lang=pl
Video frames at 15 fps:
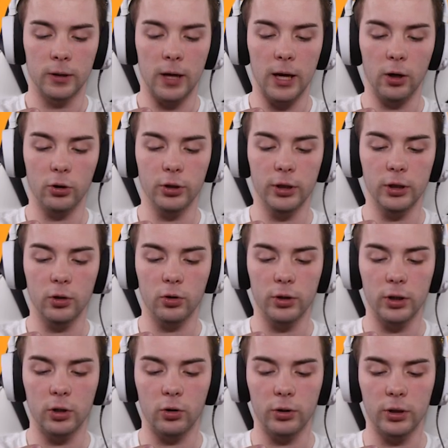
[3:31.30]
Halo, ilu,
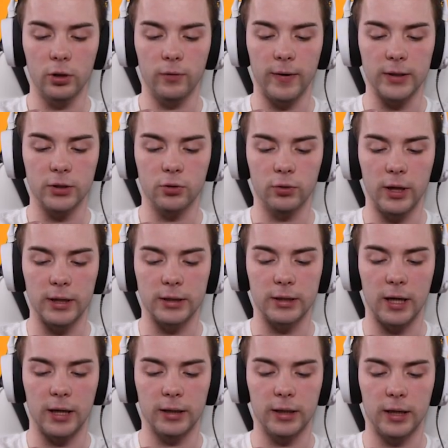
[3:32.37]
ilu, ilu was tu jest?
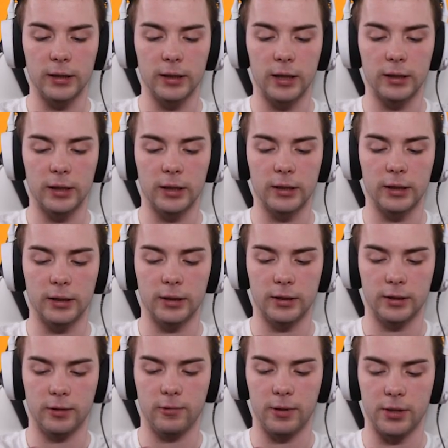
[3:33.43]
Ja, ja, ja, ja, ja,
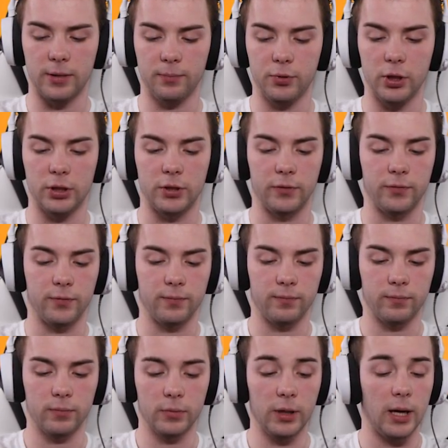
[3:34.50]
ja zgłaszam przeciw.
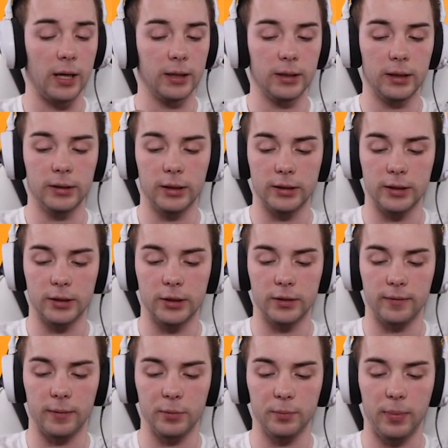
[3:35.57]
Ja, ja nie chcę się
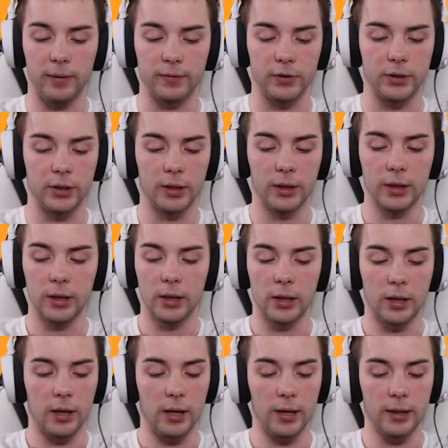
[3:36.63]
z wami bawić.
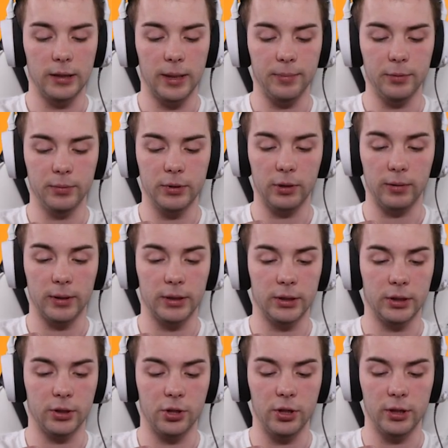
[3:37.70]
E, ja bym chciał
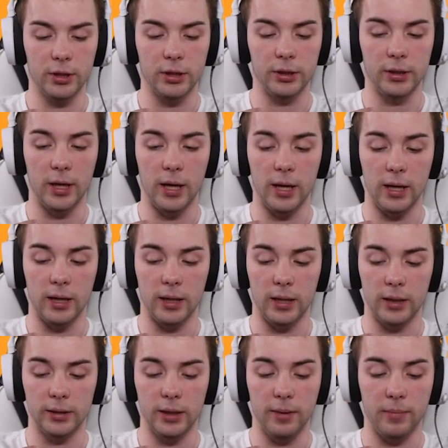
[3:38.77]
jakieś skrzynki, nie? A,
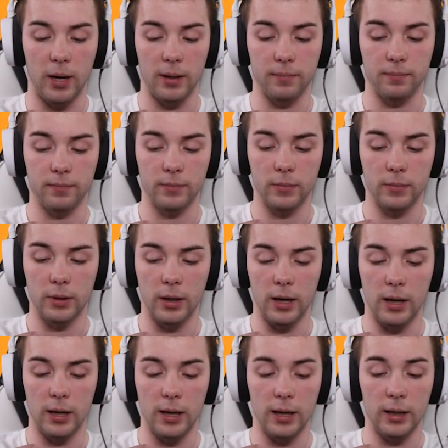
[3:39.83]
a nie mam.
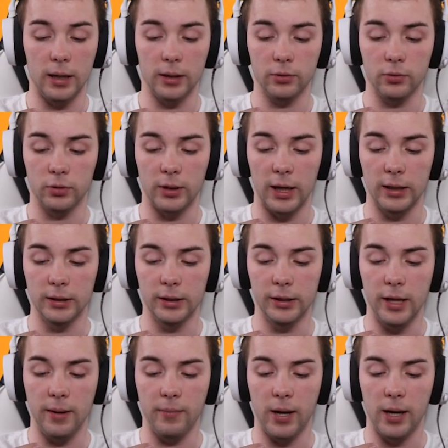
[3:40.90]
A, a, a totalnie
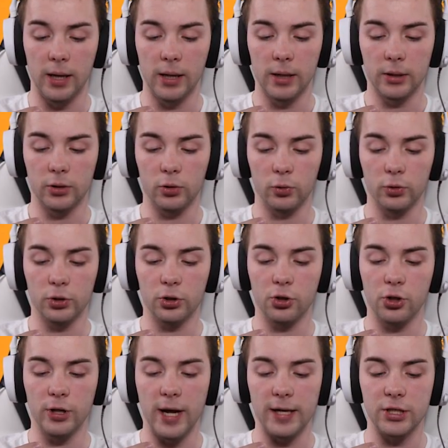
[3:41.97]
nie ma tu
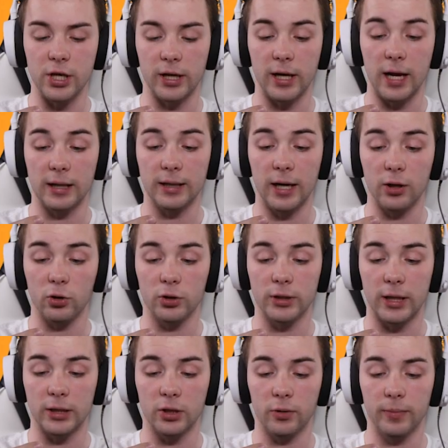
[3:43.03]
skrzyneczek, a ta
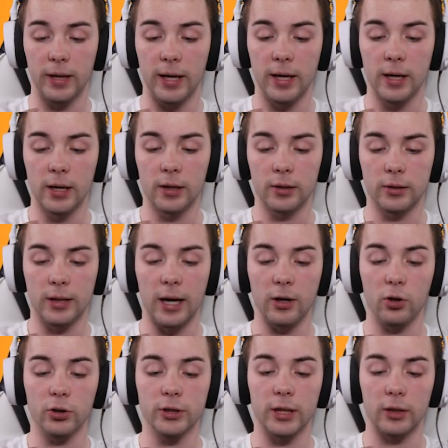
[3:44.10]
rosa sobie... Ta
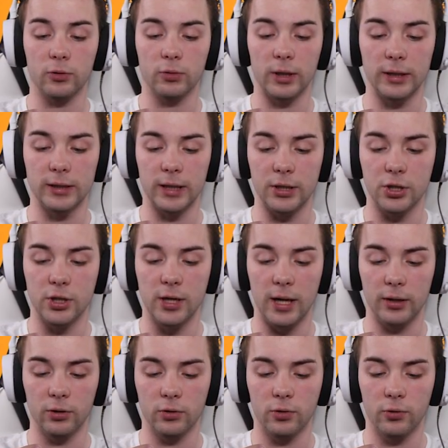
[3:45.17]
rosa tutaj
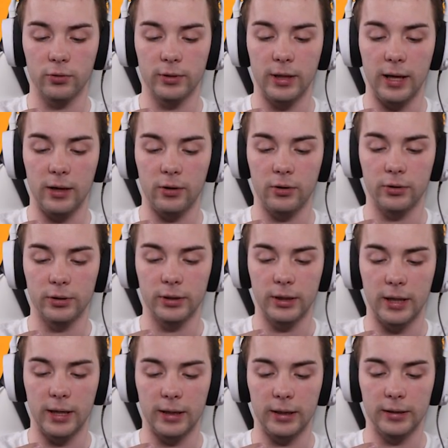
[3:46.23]
zaczyna, no kurde, o
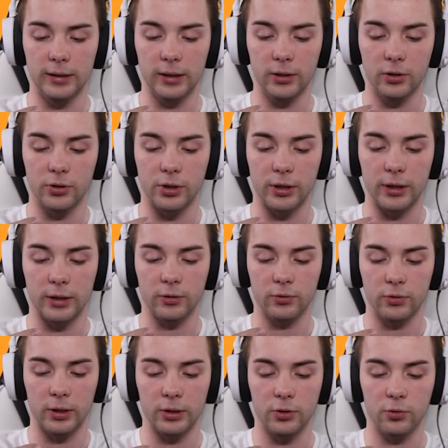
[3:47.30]
nie, naj, najgorzej. Ja
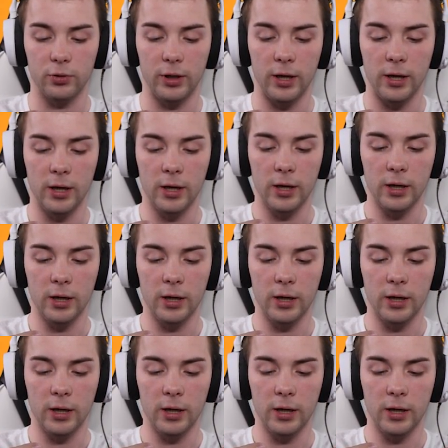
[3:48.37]
tutaj czuję,